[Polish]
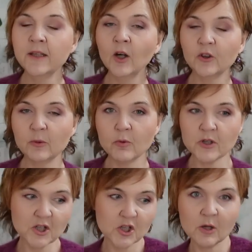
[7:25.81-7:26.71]
tego typu
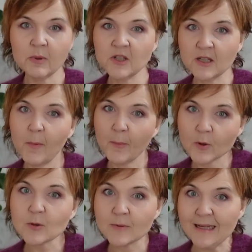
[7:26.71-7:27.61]
rzeczy, że to będzie po
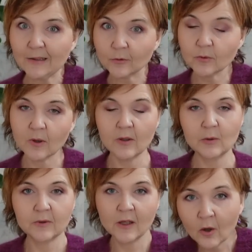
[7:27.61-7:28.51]
prostu za krótko
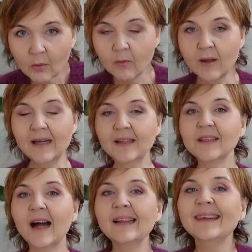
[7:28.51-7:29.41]
i tutaj gołą
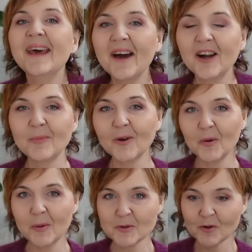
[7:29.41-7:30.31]
talię albo
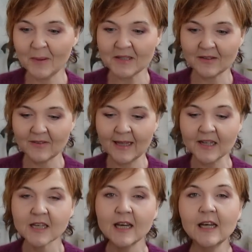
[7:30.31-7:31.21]
goły brzuch będzie
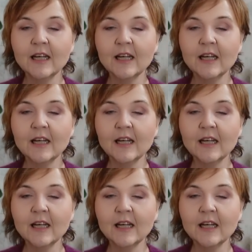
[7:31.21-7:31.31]
widać.